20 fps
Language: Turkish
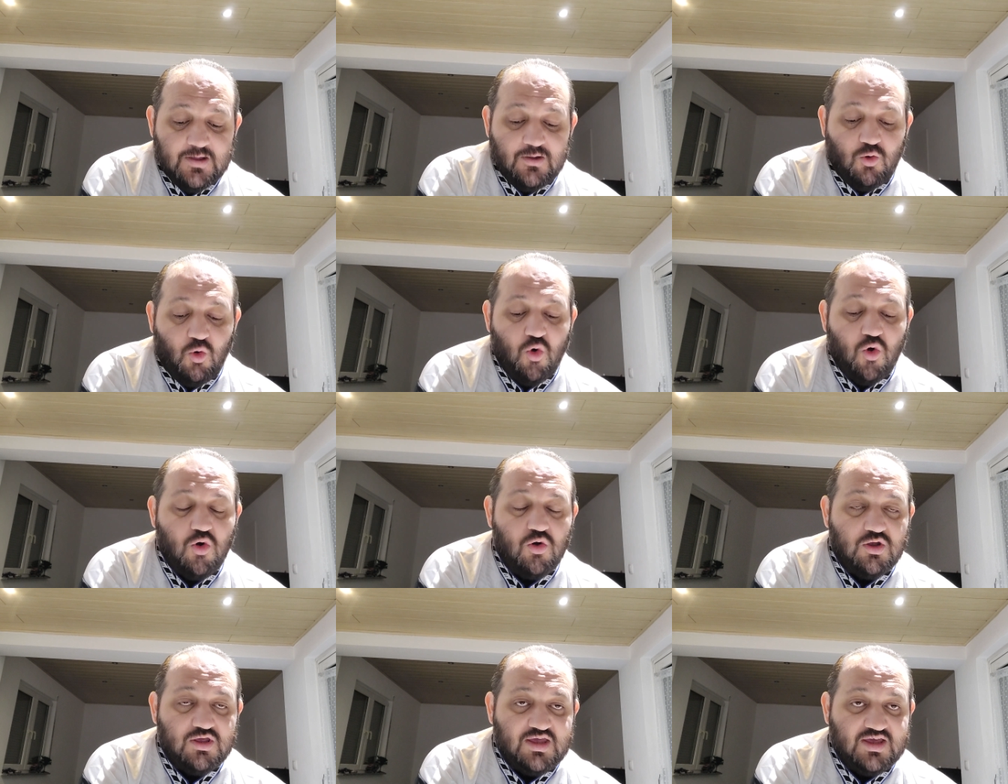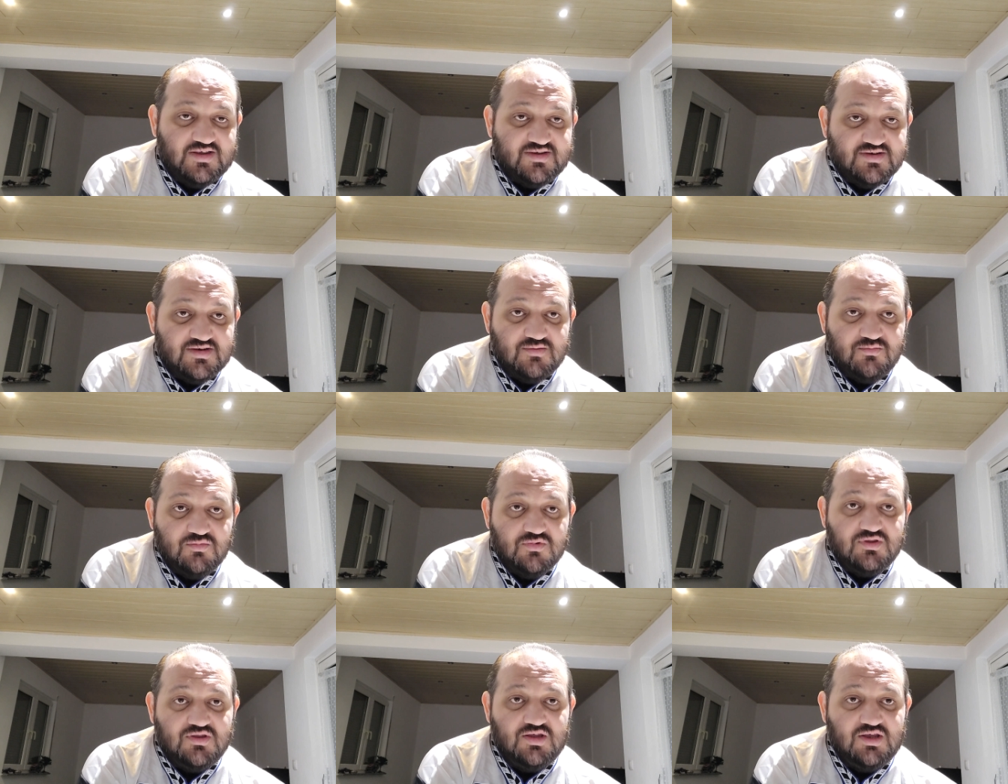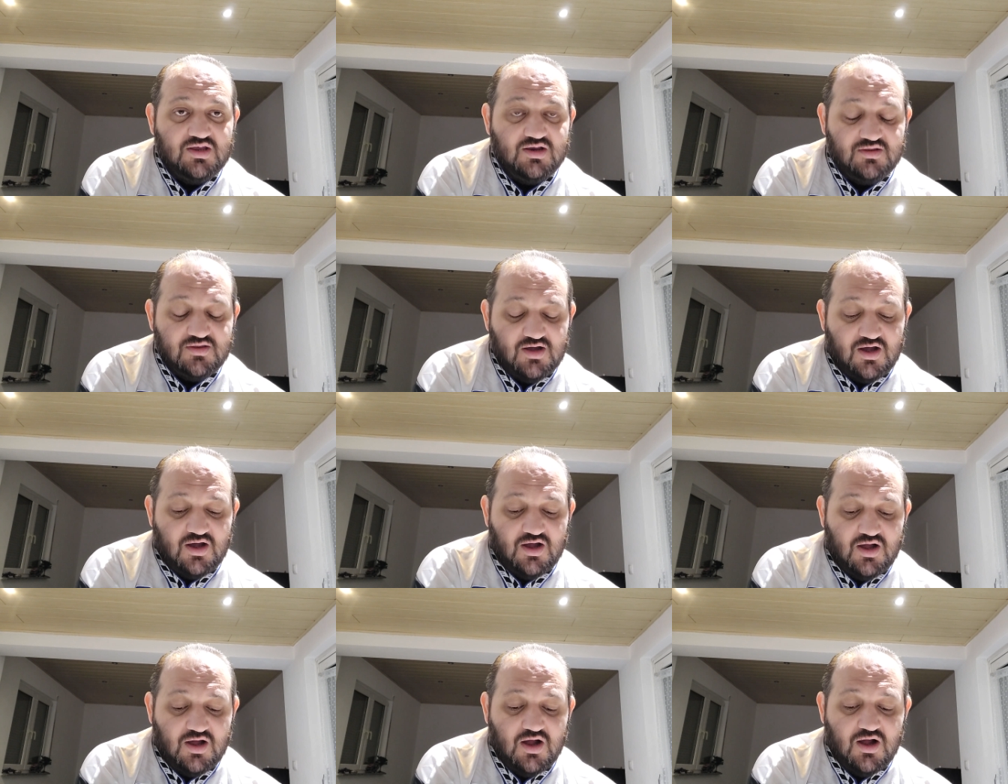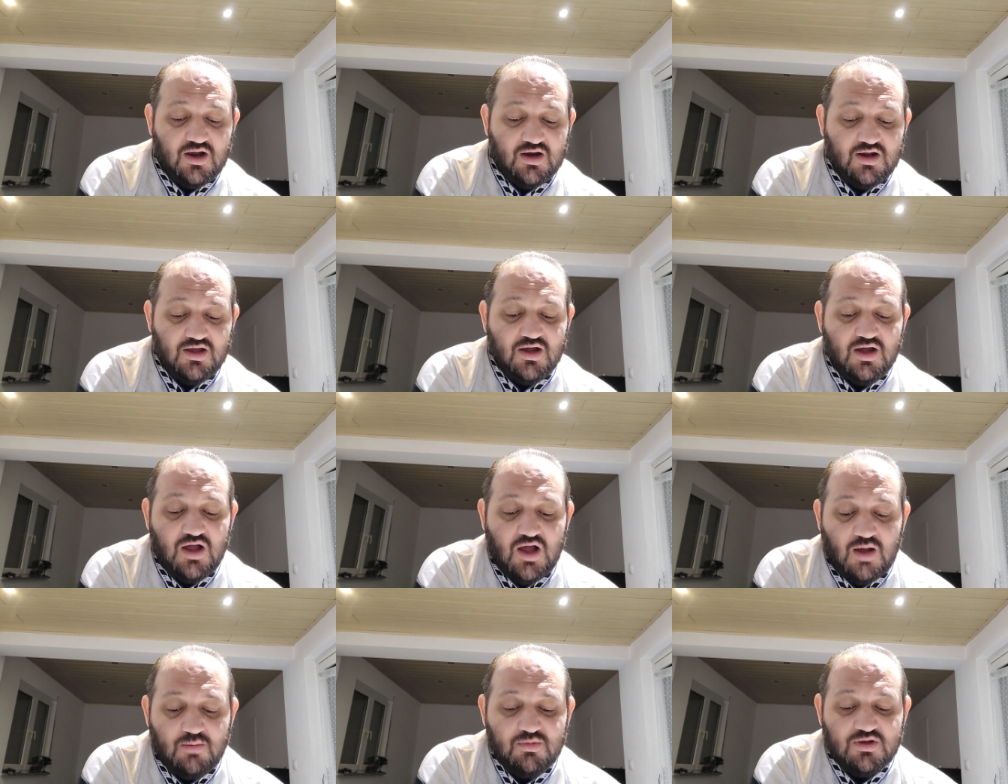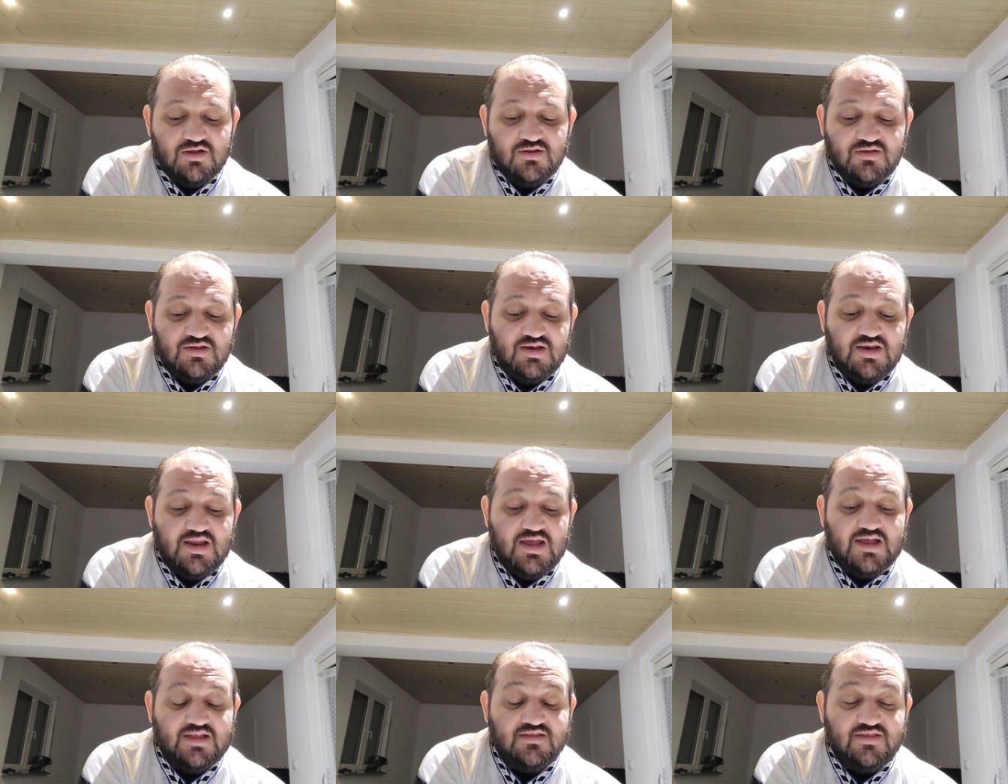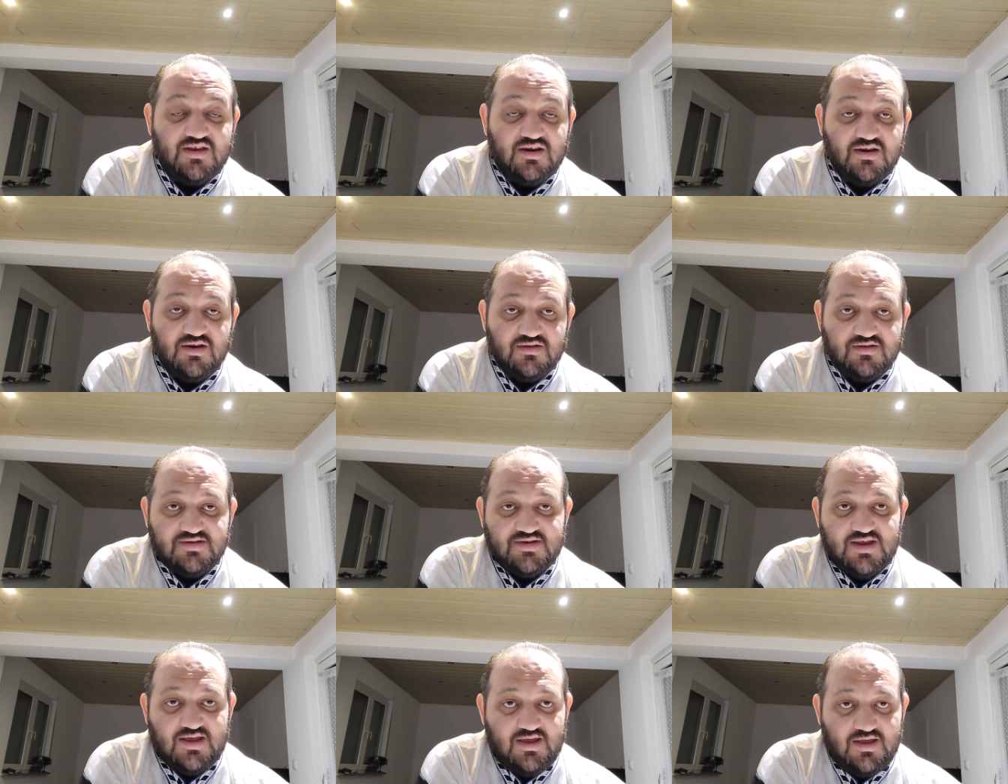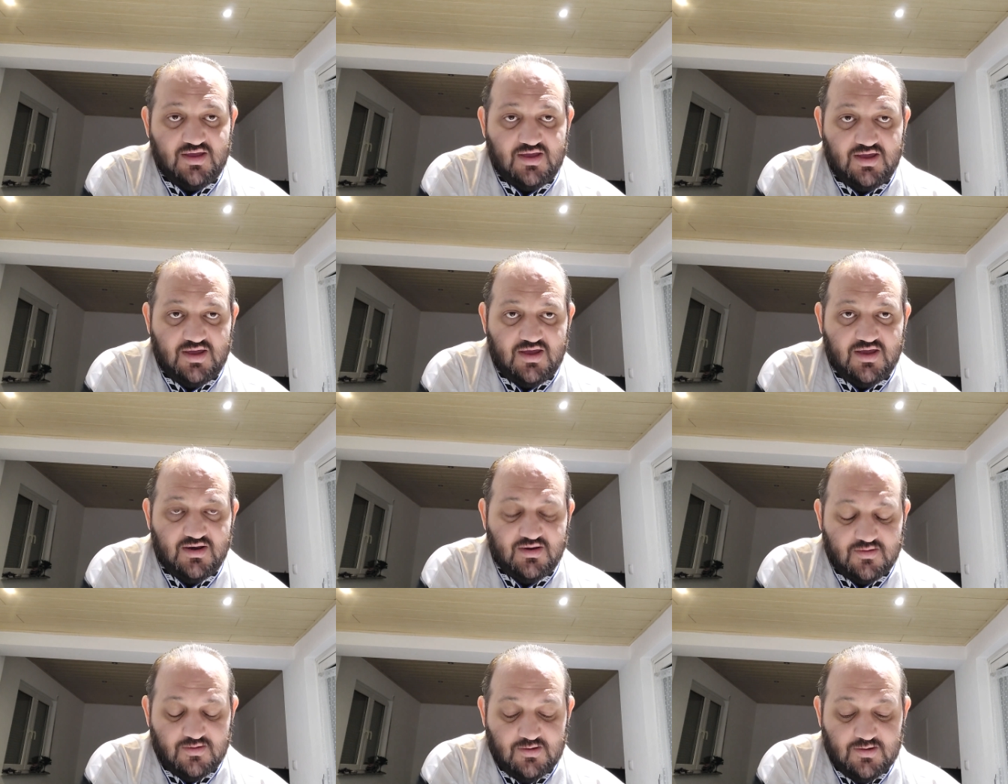O kesin değil daha hala ama dinlendirilse eğer